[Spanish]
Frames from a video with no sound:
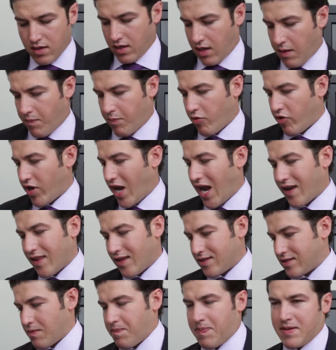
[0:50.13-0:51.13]
que podría ir
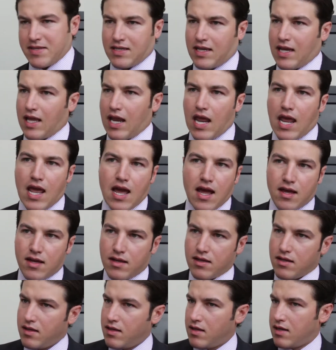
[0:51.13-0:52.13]
desde Pesquería
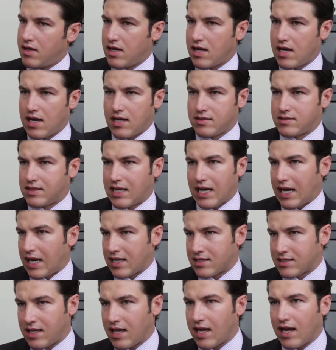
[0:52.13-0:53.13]
hasta
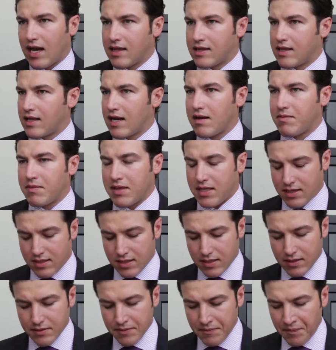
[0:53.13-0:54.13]
García literalmente.
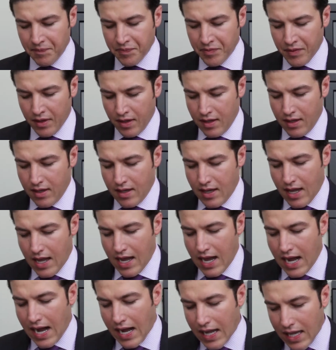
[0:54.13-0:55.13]

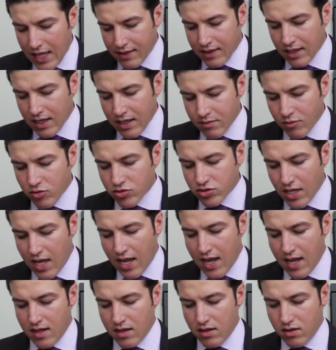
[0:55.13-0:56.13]
Ahí tenemos
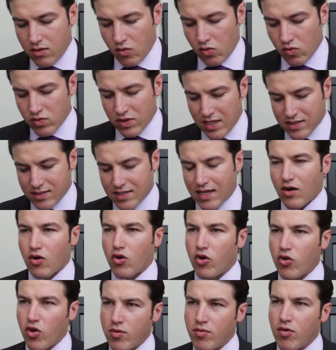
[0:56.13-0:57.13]
ya un
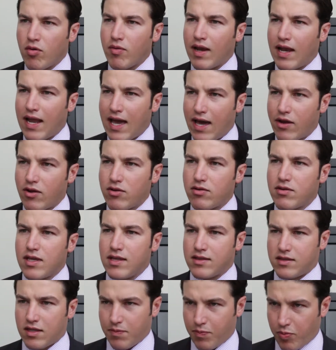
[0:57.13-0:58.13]
desarrollo inmobiliario
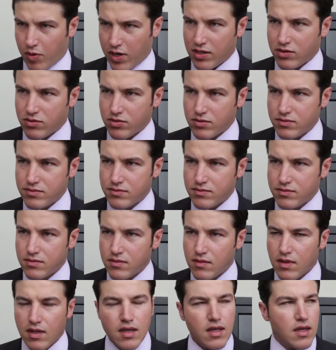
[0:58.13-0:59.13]
entre puertos
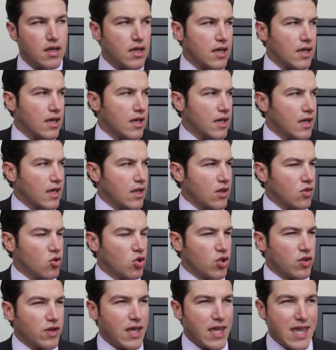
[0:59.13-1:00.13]

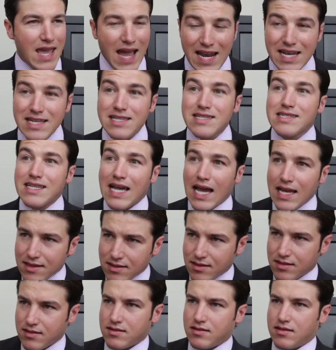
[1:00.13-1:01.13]
donde ya el SAT
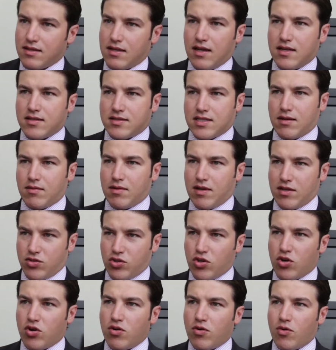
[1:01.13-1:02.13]

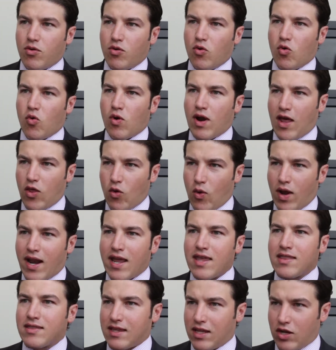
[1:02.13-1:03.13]
estableció una
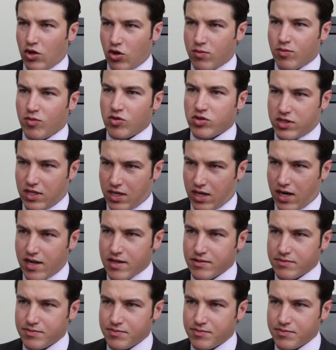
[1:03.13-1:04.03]
aduana interior Monterrey.